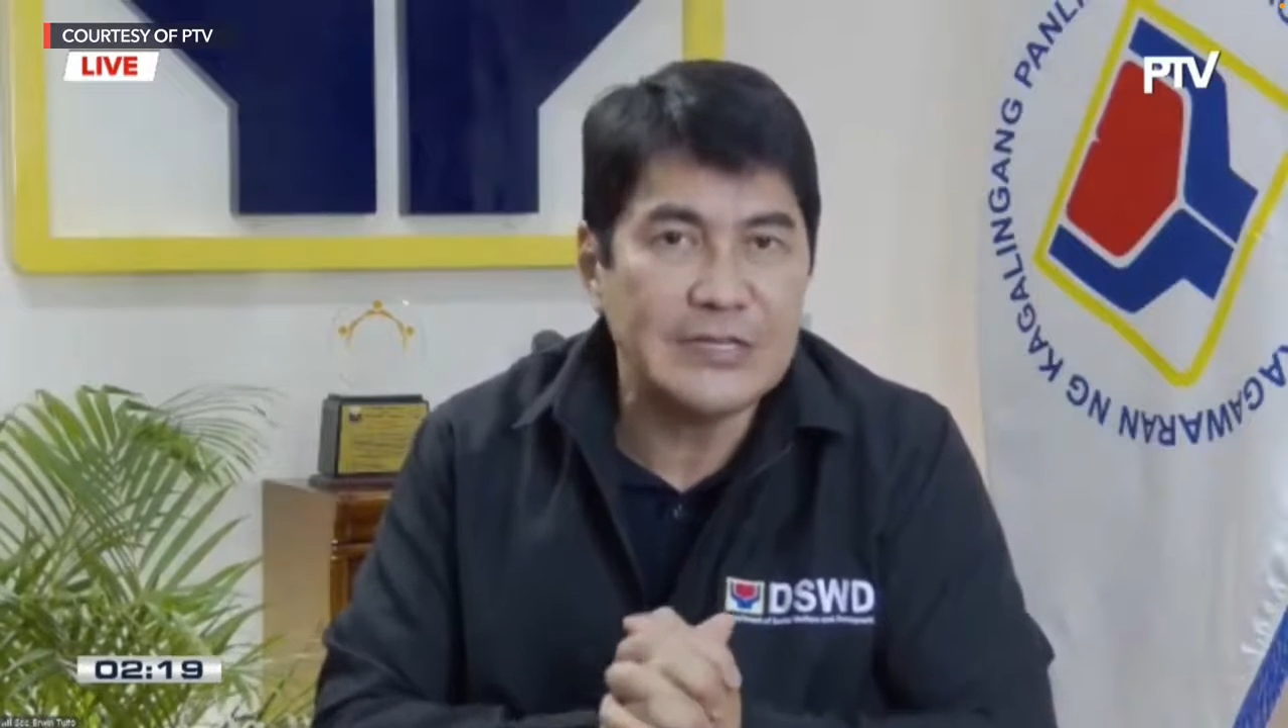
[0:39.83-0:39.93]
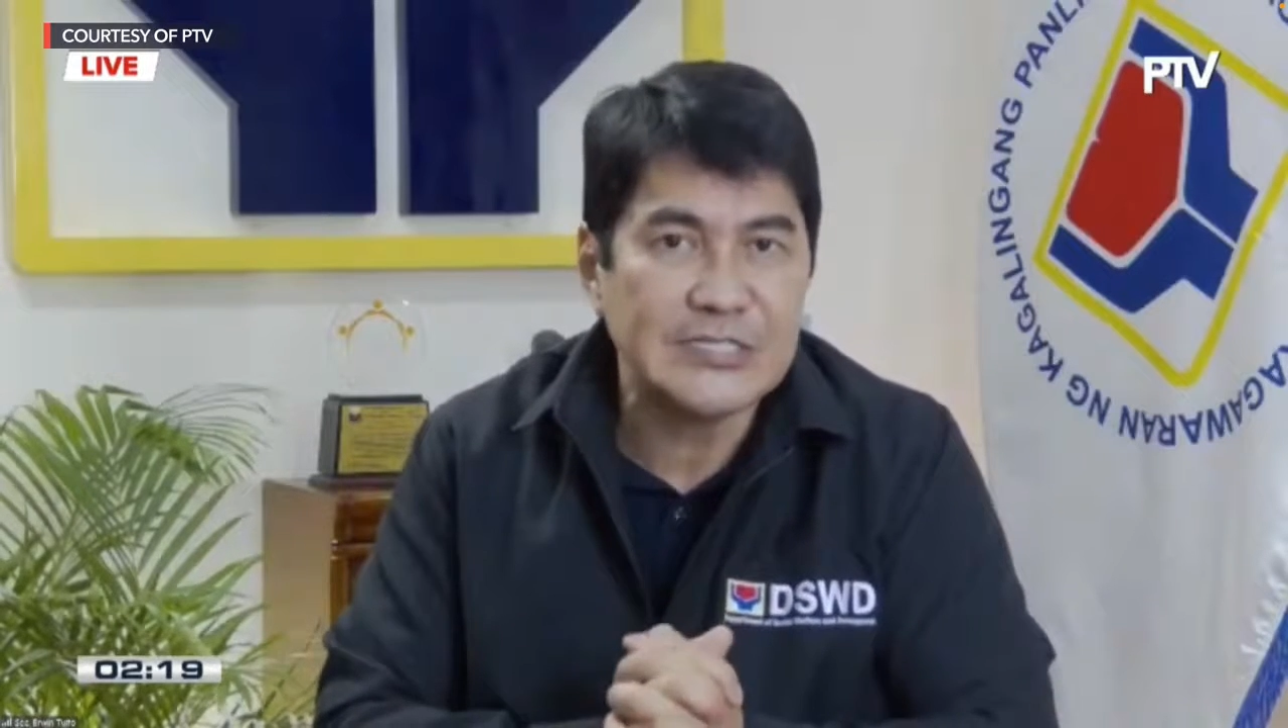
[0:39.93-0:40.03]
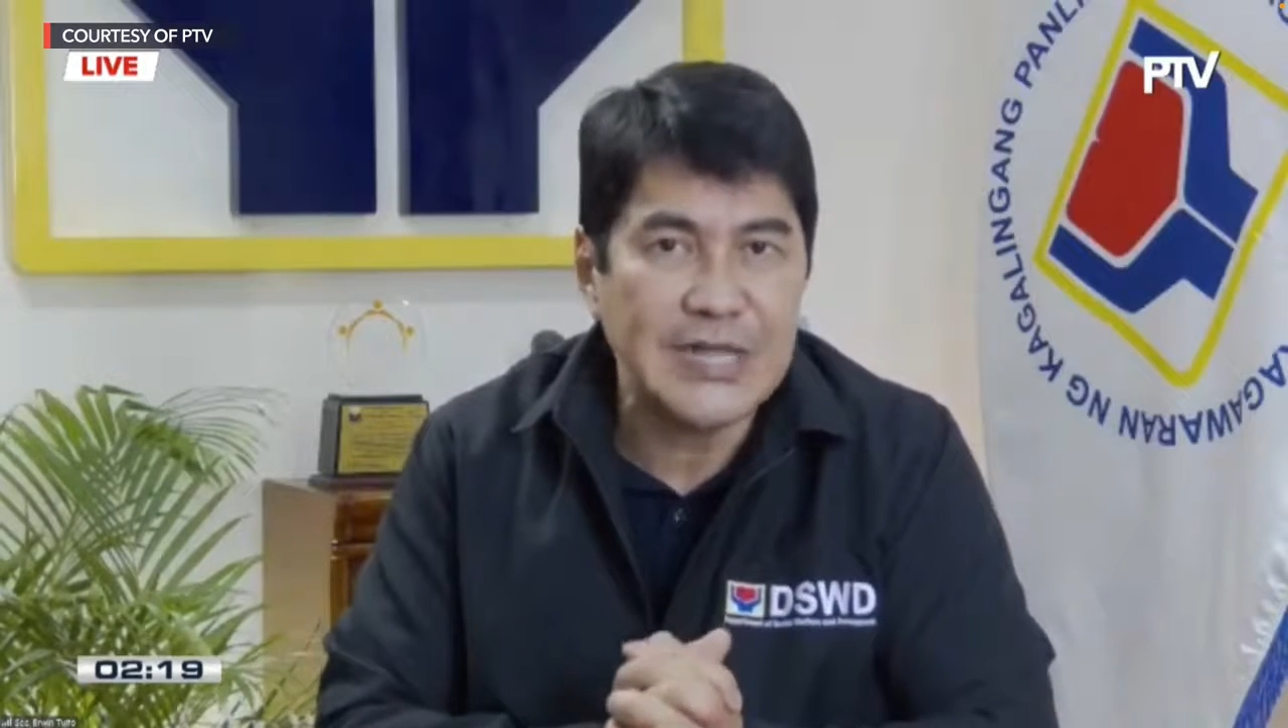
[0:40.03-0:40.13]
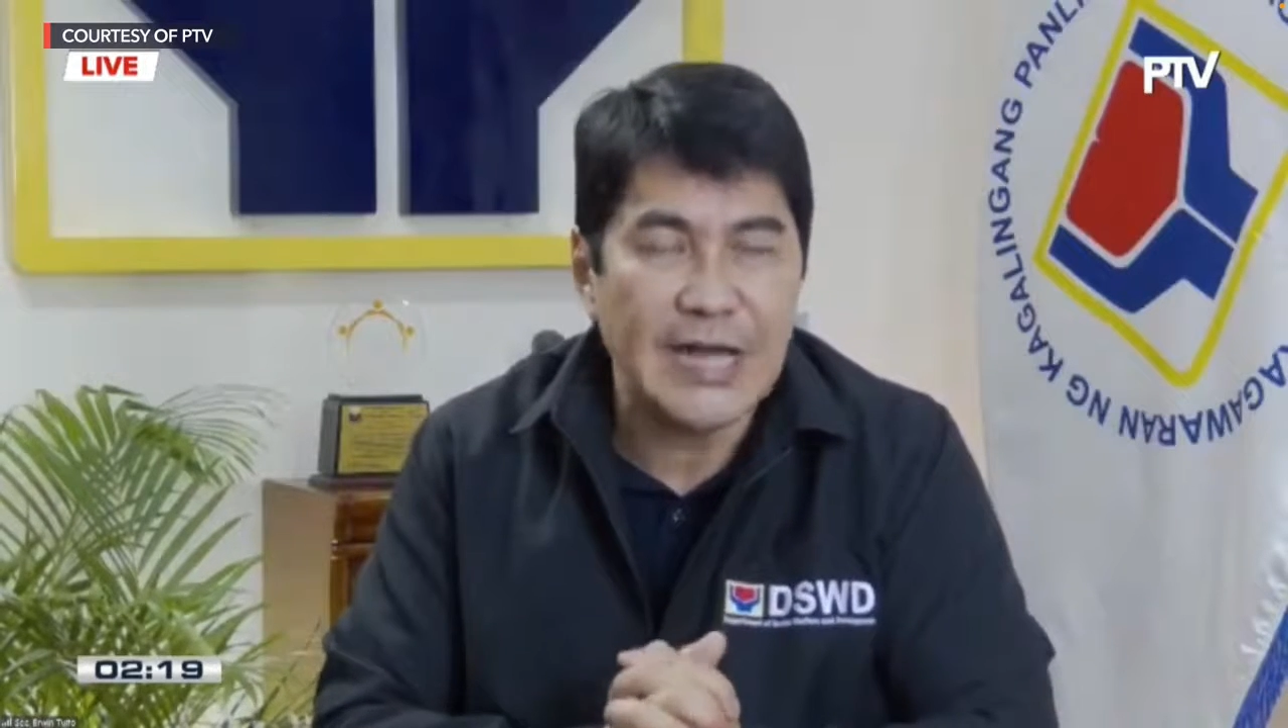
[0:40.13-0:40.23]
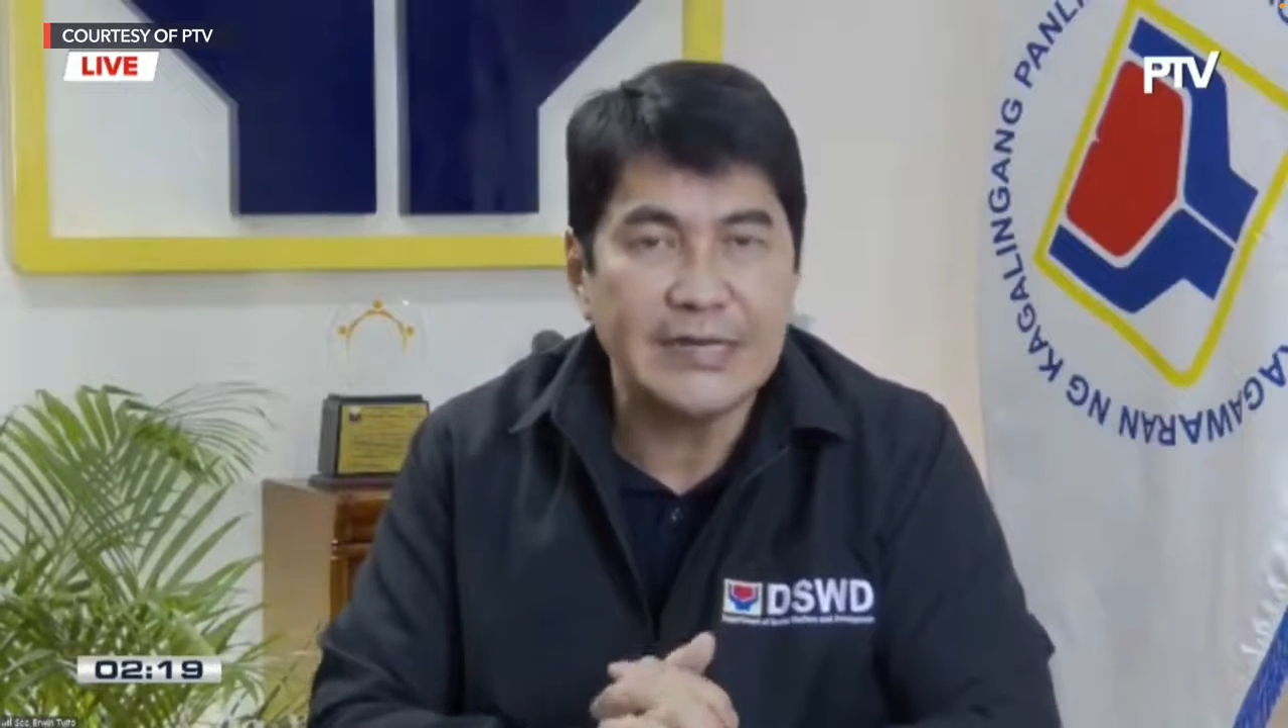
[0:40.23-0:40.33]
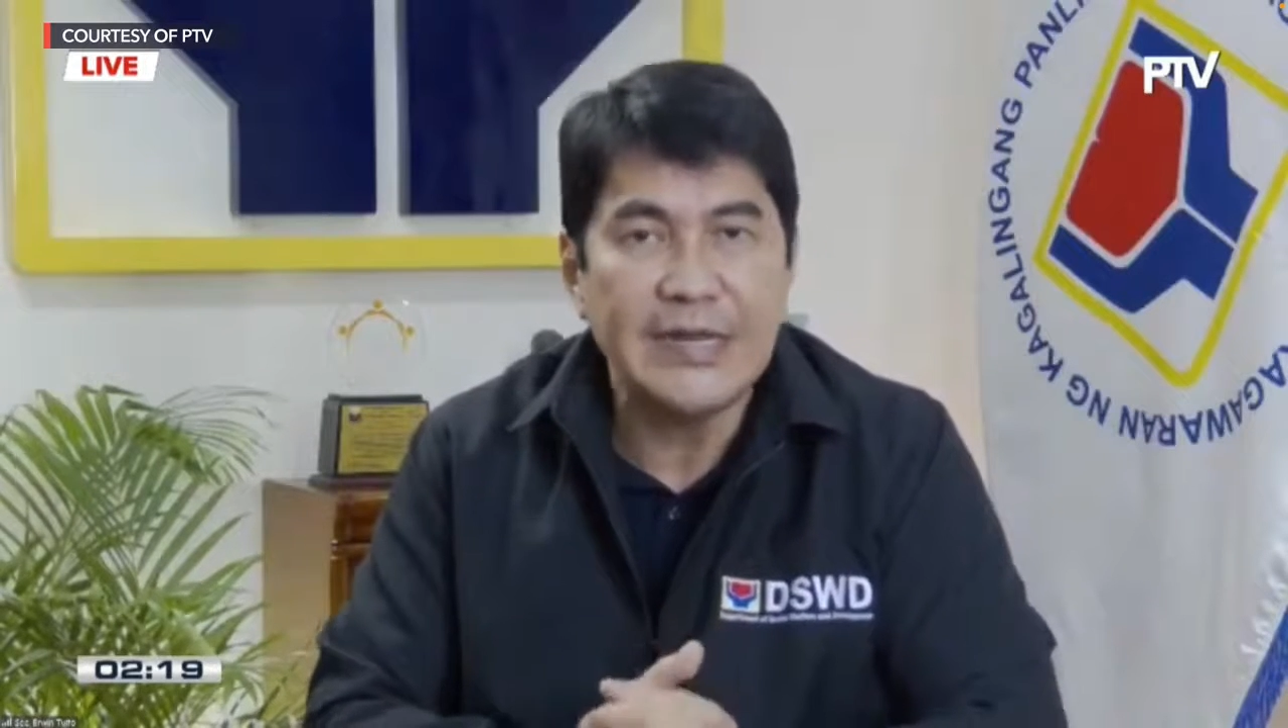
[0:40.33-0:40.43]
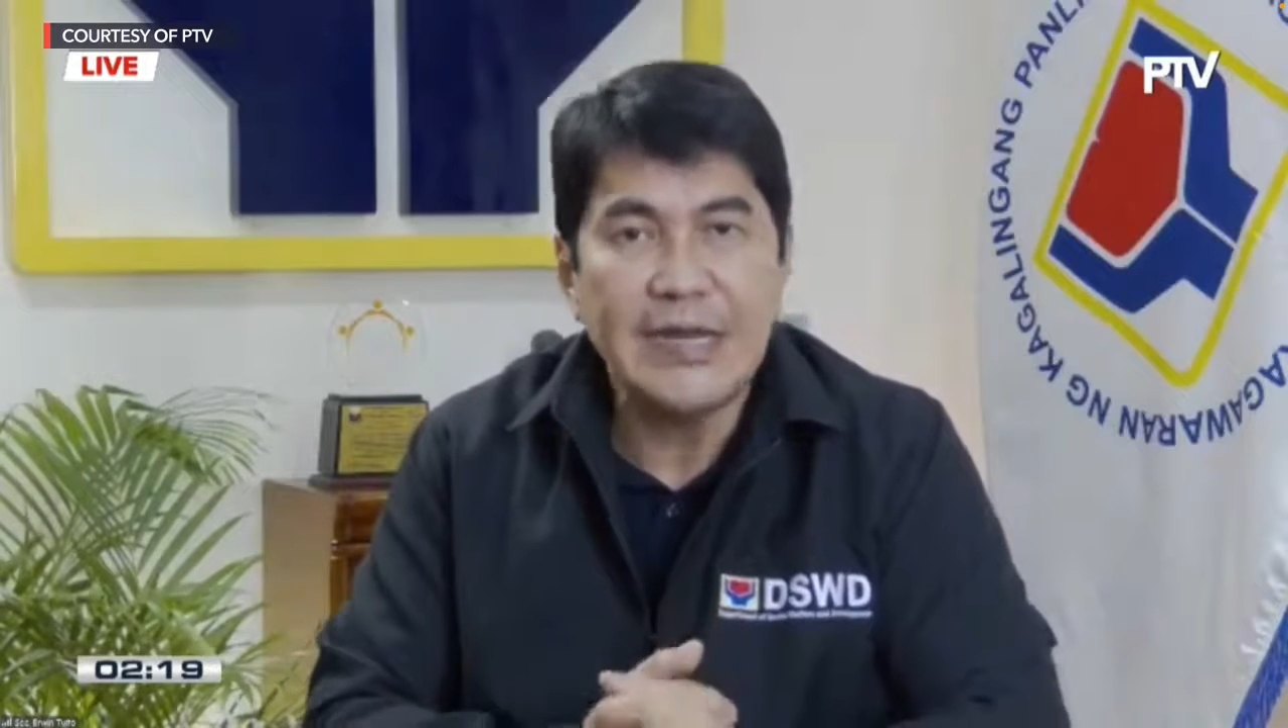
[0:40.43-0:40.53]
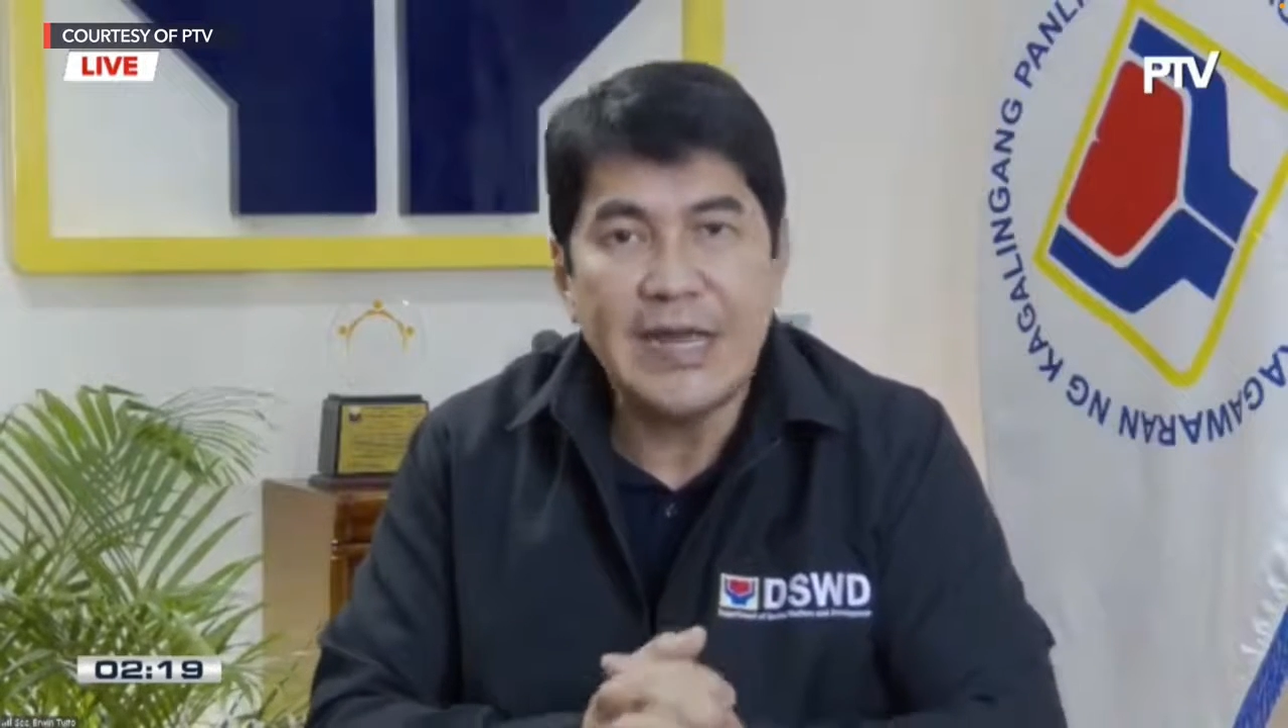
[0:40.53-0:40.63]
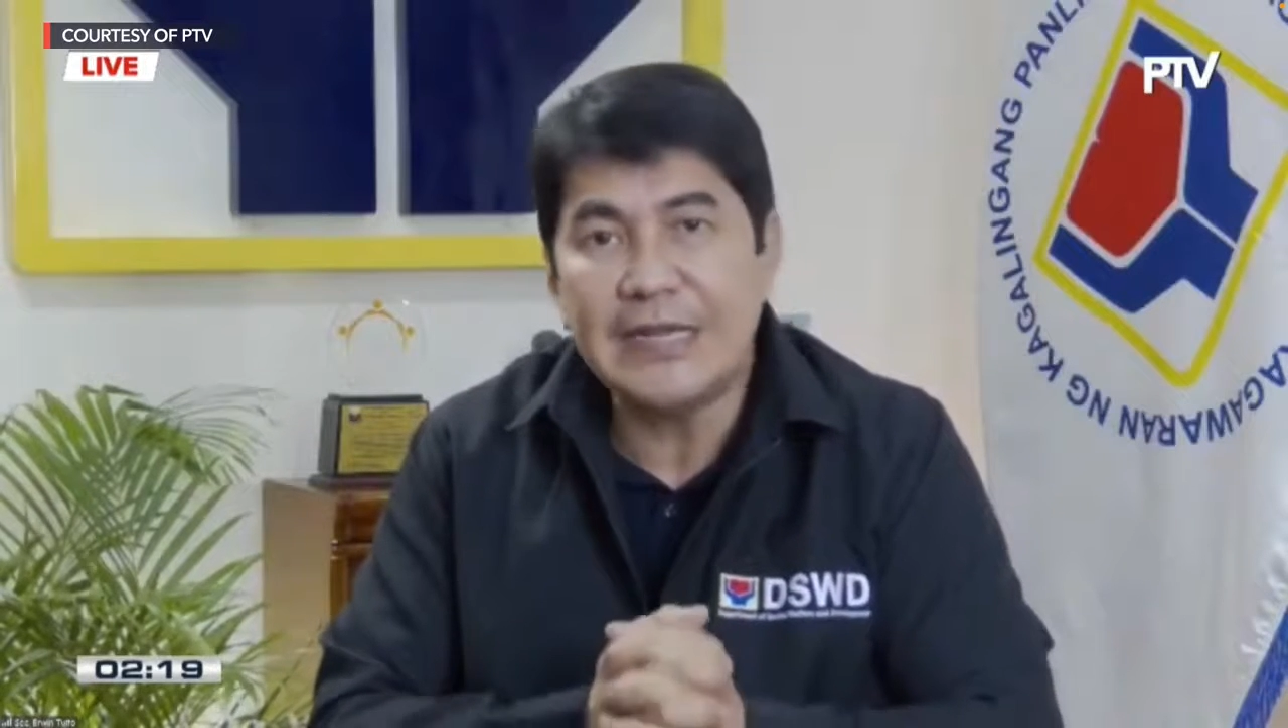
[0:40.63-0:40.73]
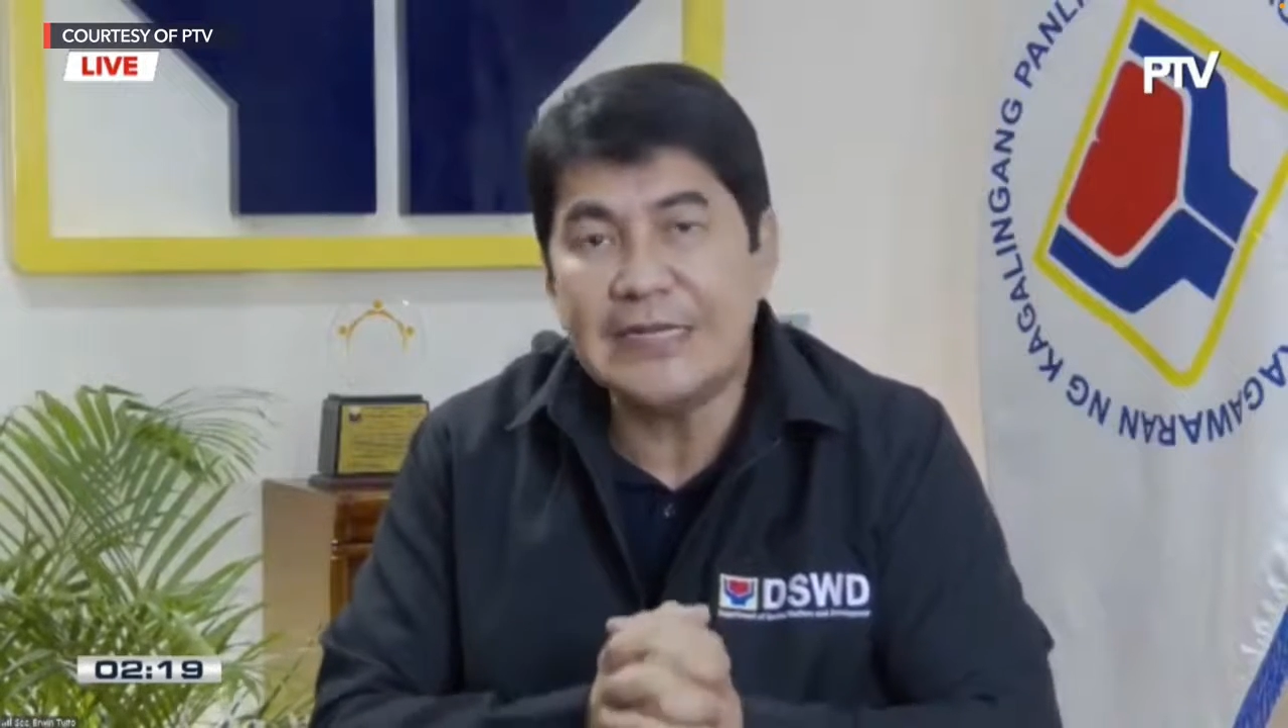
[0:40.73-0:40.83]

understand